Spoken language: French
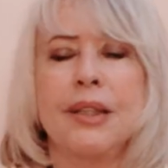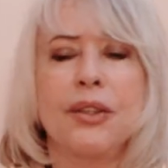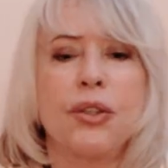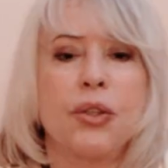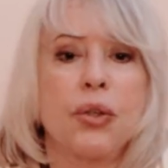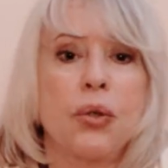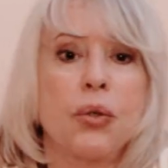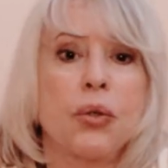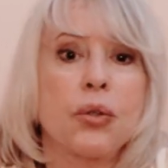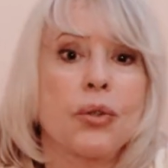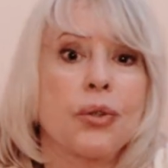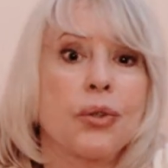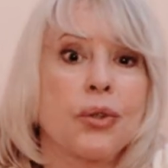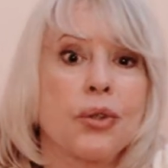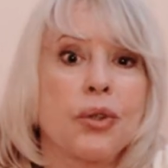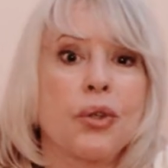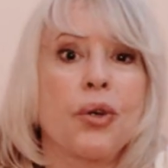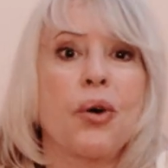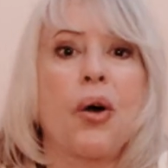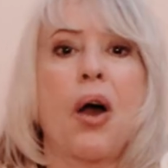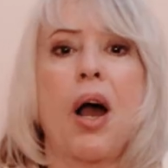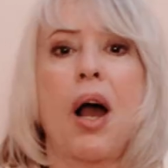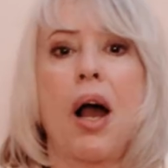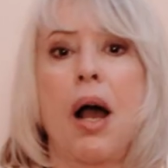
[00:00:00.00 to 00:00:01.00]
Donc,
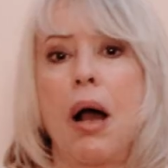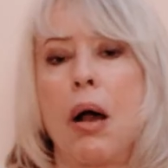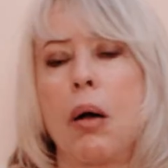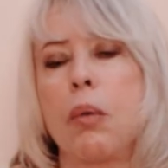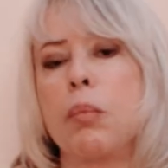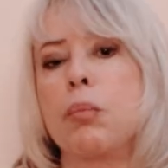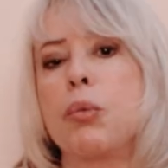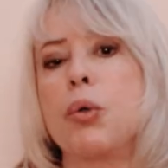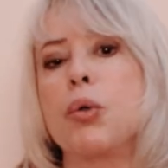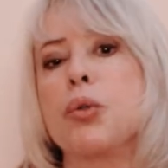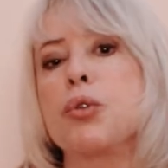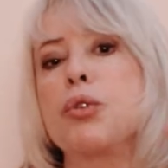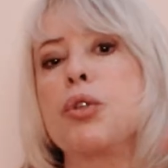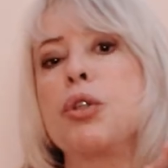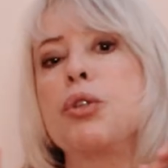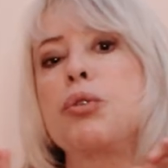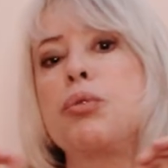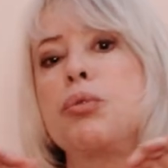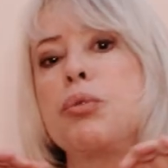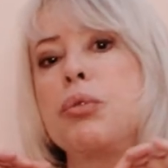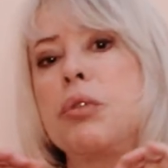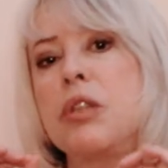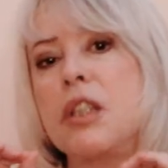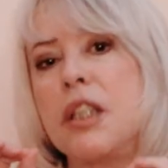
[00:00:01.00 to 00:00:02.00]
euh, ah,
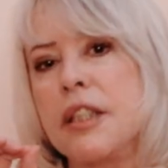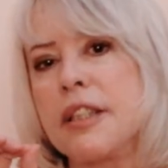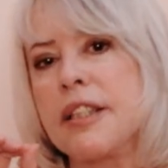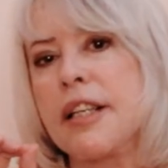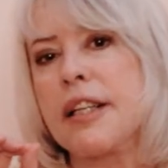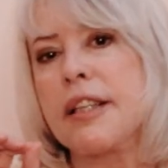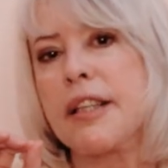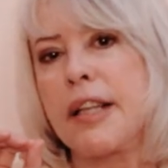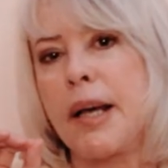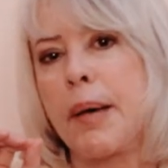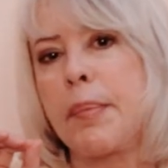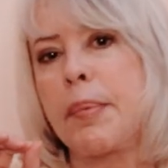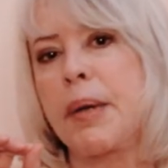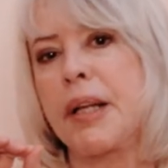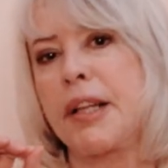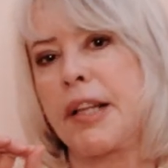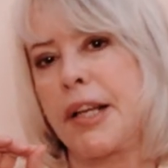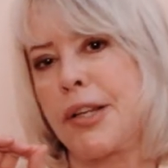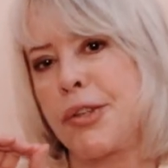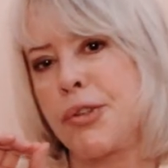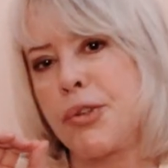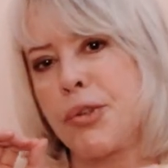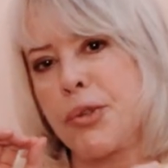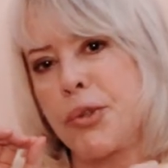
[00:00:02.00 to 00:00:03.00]
c'est une des
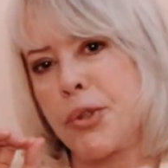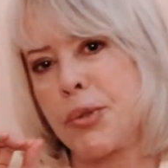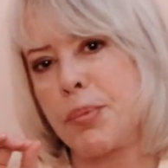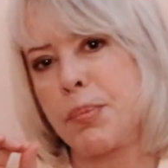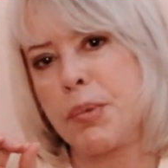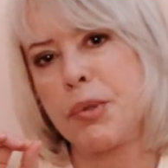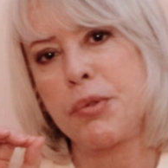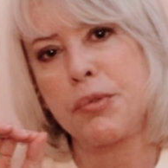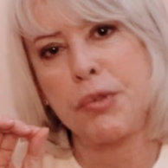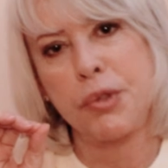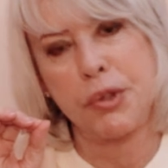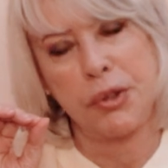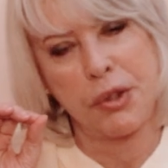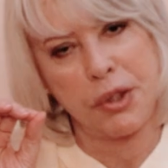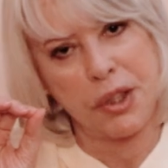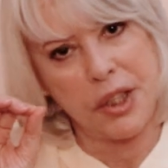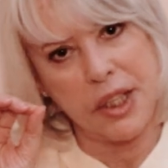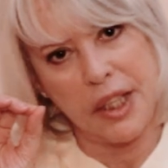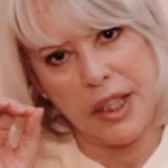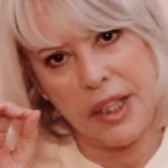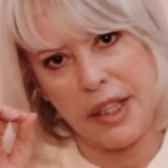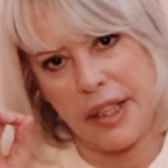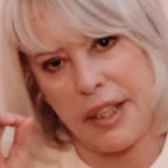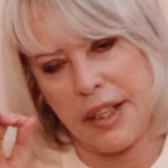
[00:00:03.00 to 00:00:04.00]
interprétations que je peux vous
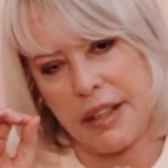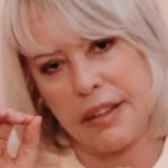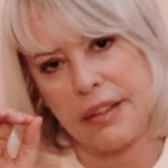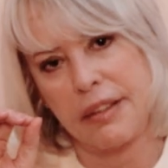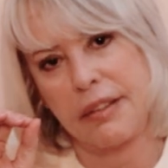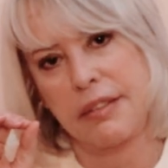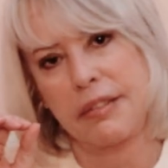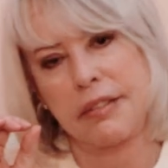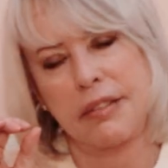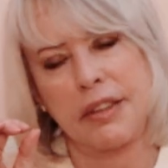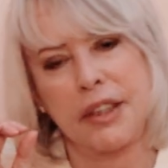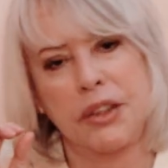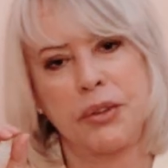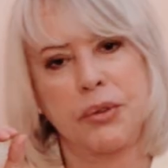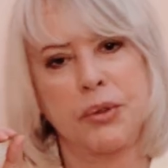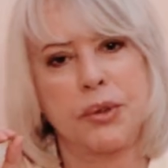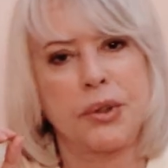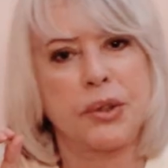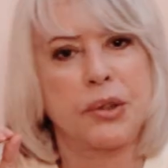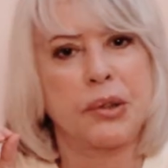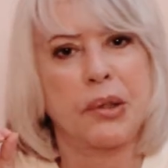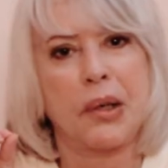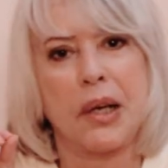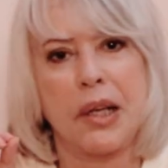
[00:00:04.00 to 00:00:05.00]
donner, hein,
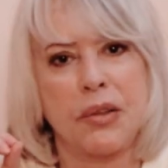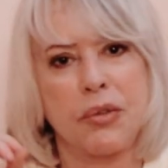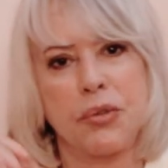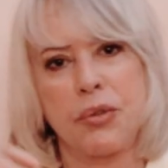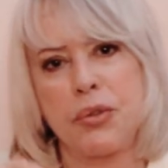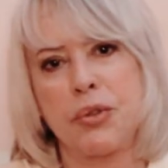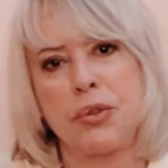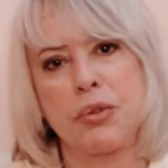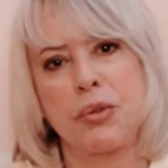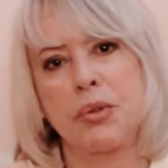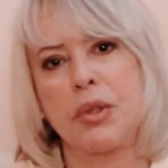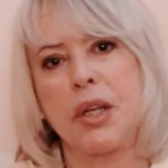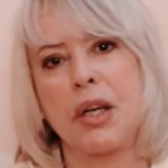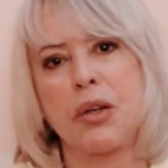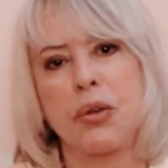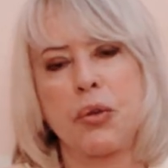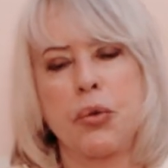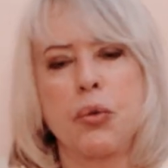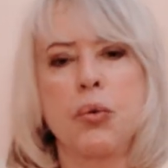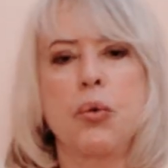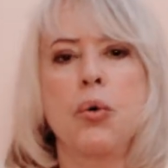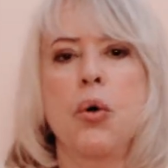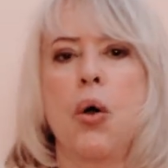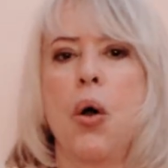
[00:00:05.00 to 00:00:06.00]
Vénus, Uranus, tout d'un
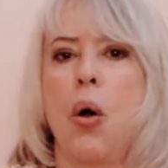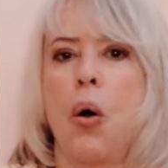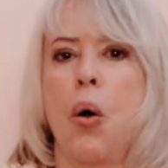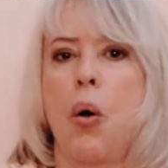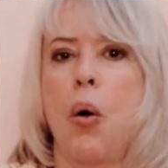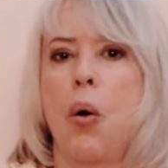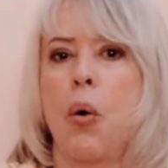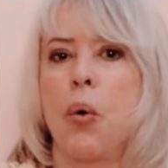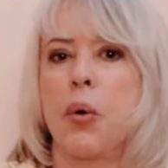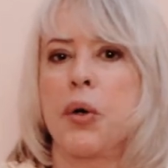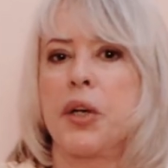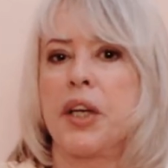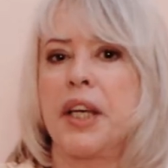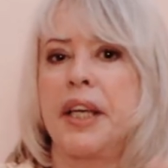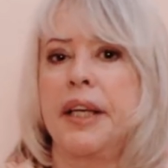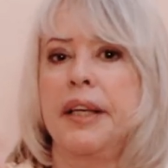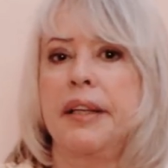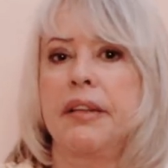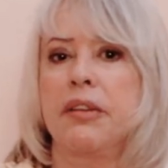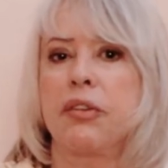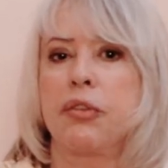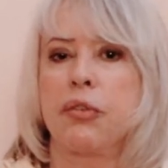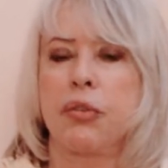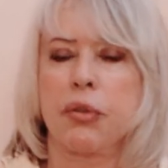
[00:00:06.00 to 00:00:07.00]
coup, on
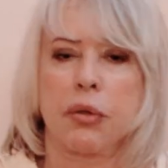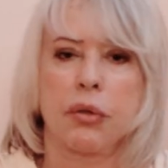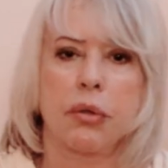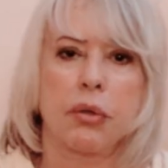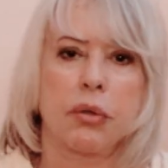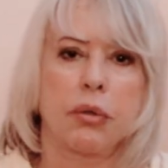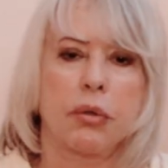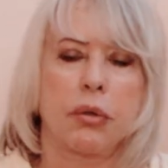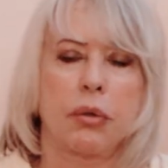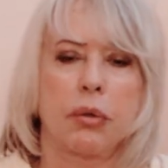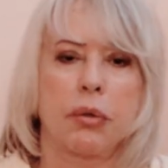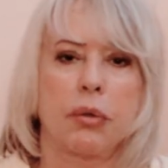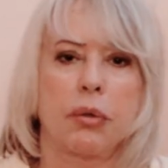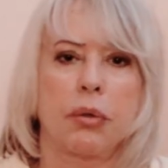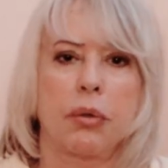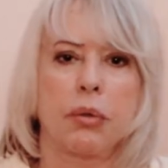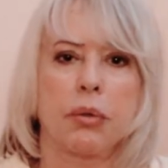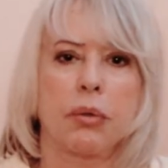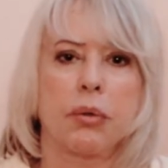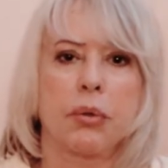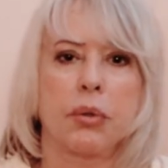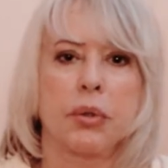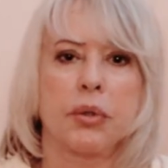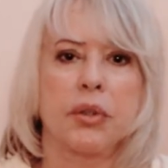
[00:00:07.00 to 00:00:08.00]
quitte euh,
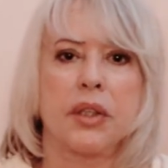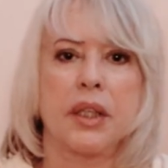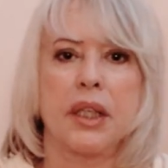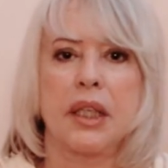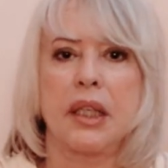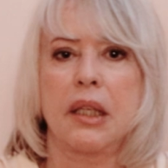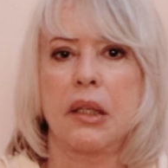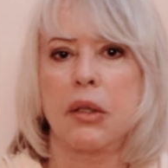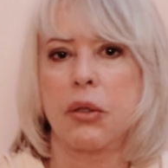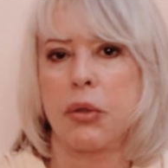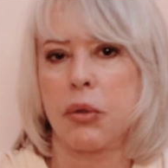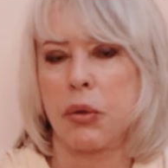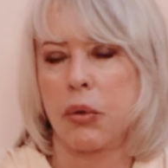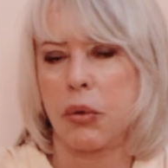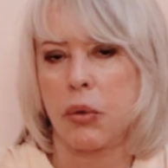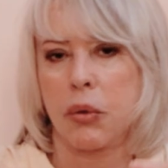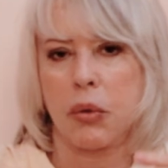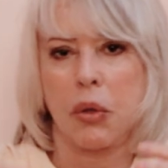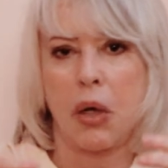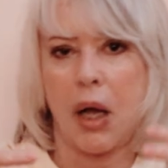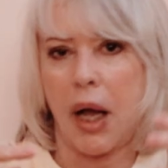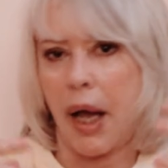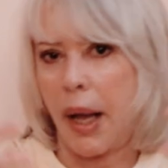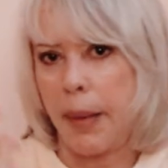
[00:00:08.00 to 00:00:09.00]
le, côté euh,
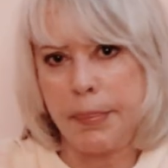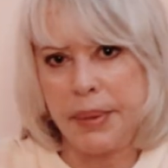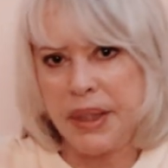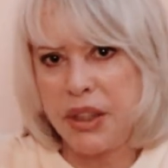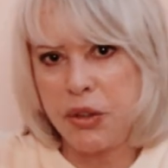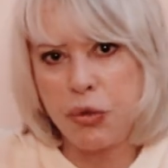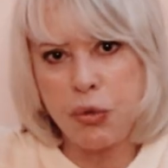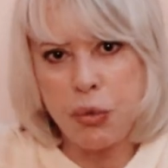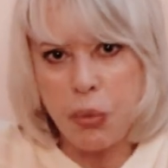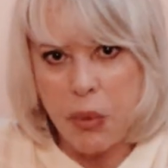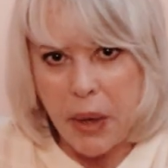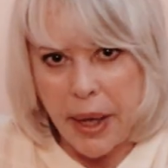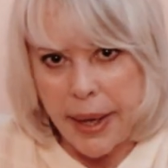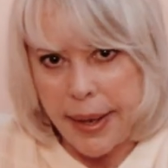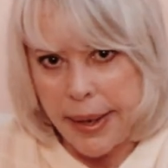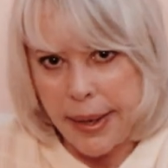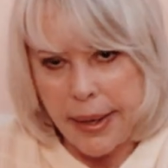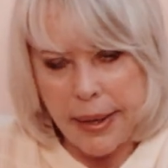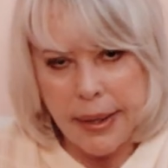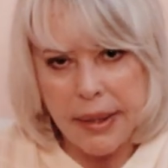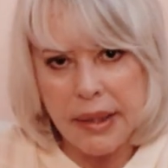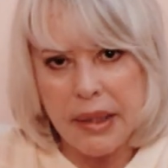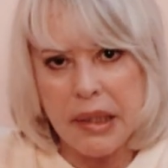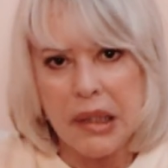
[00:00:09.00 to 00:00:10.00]

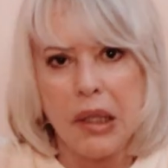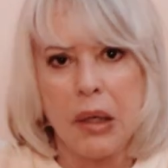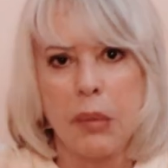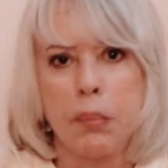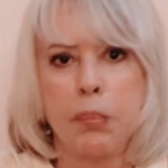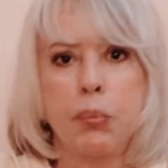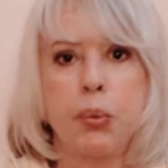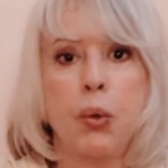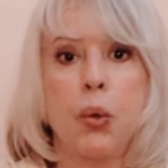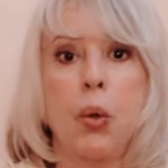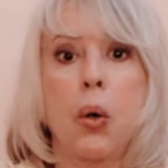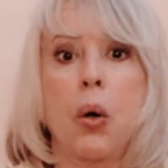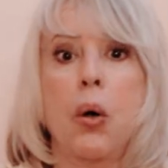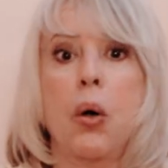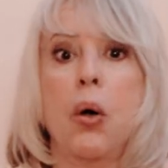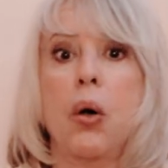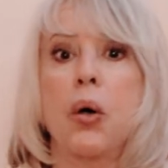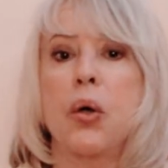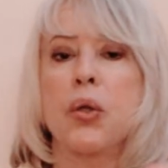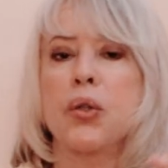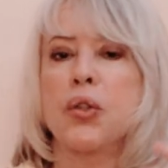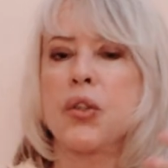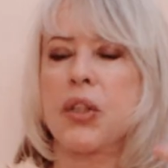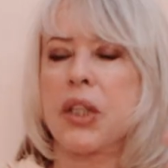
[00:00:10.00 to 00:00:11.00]
habituel pour
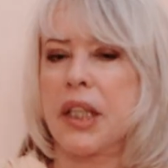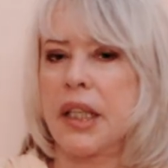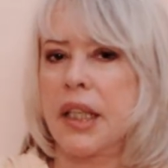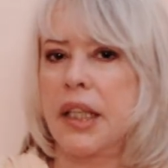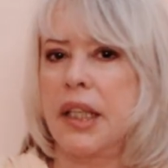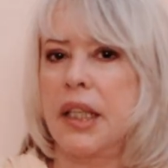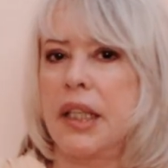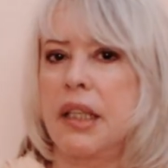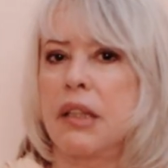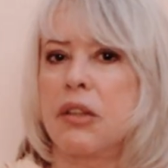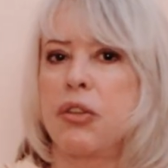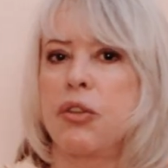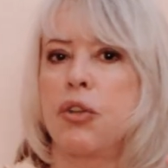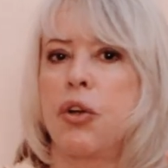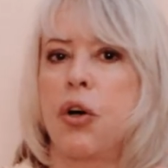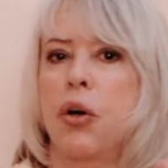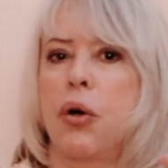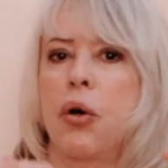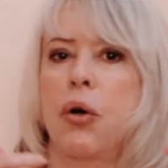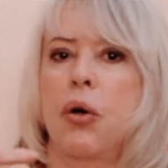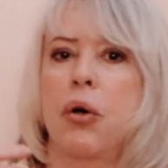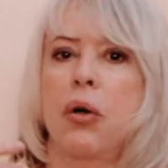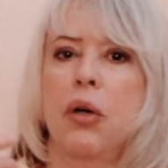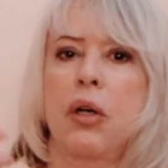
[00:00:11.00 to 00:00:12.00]
rentrer
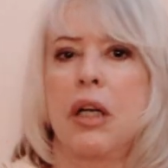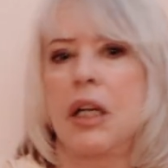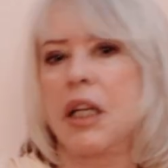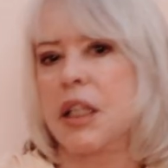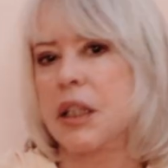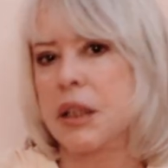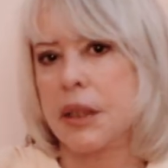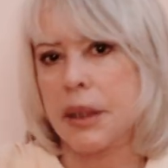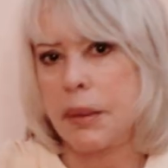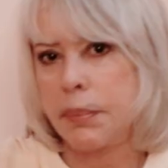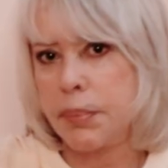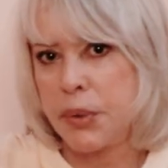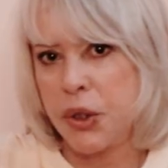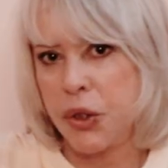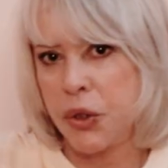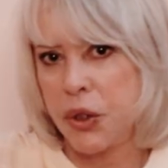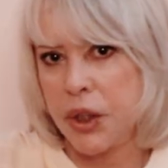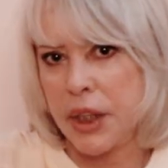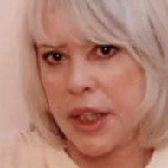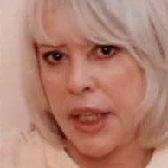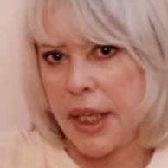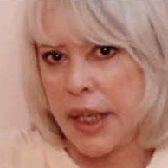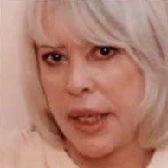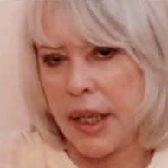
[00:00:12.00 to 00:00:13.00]
dans
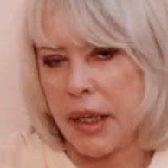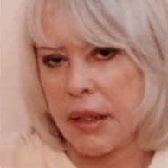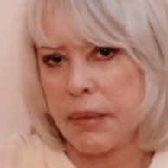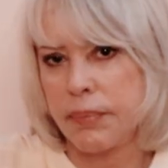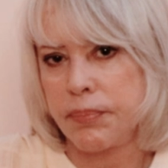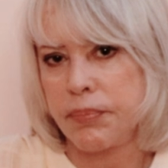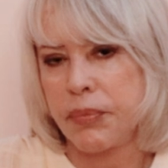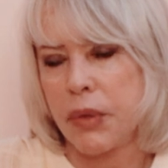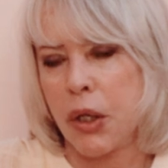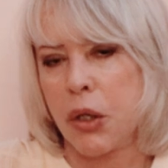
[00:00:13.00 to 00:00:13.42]
l'exceptionnel.